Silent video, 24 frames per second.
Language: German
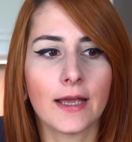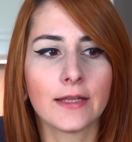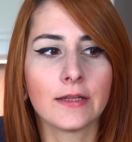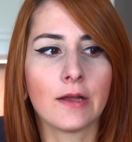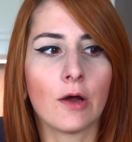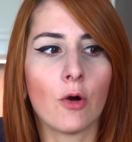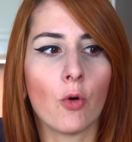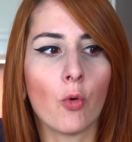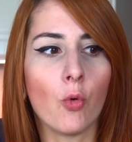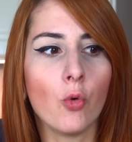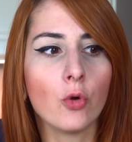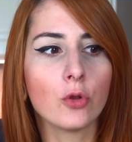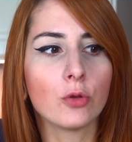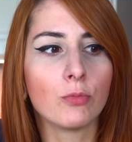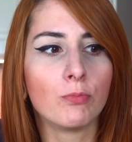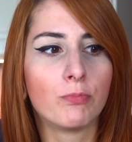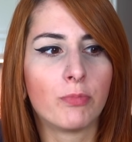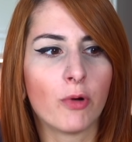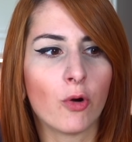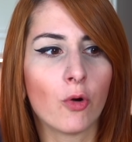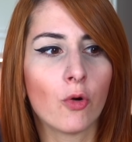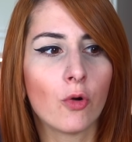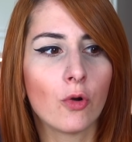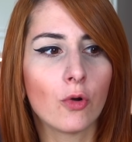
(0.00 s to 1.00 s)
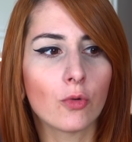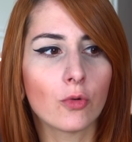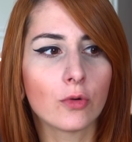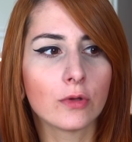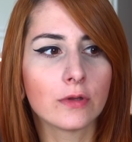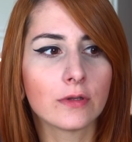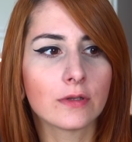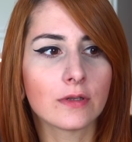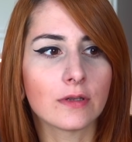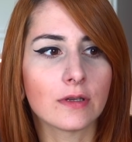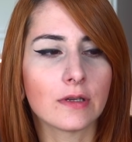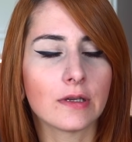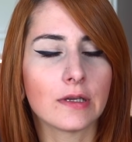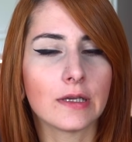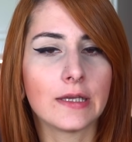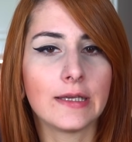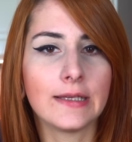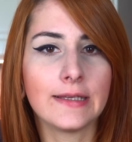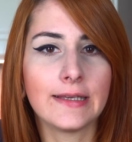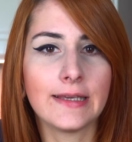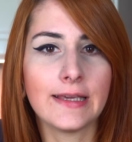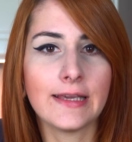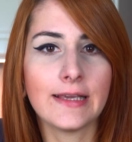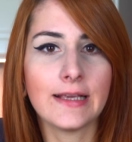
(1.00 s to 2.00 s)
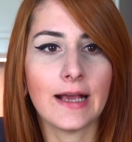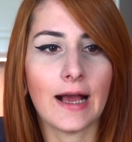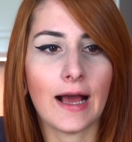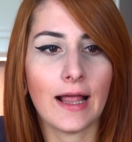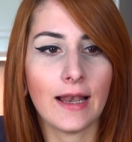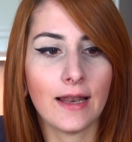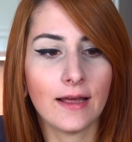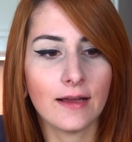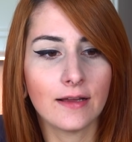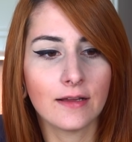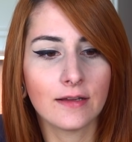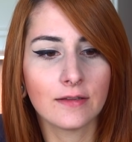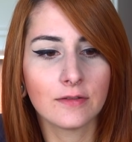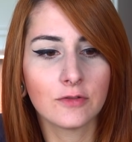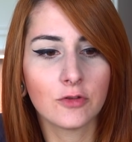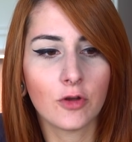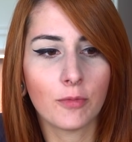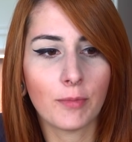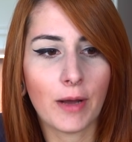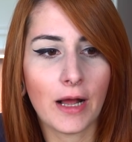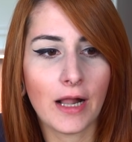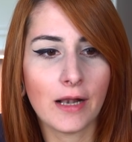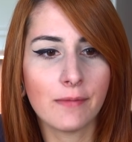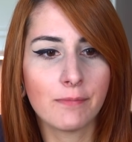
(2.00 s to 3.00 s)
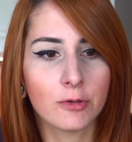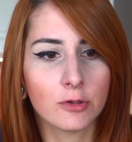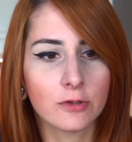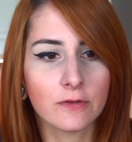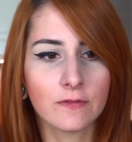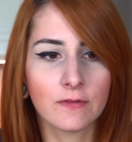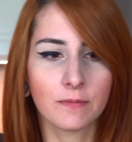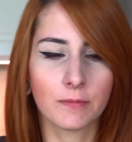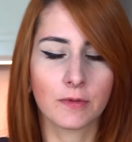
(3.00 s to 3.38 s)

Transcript: einer roten Bowl und äh, hingegen aller normalen Bowls,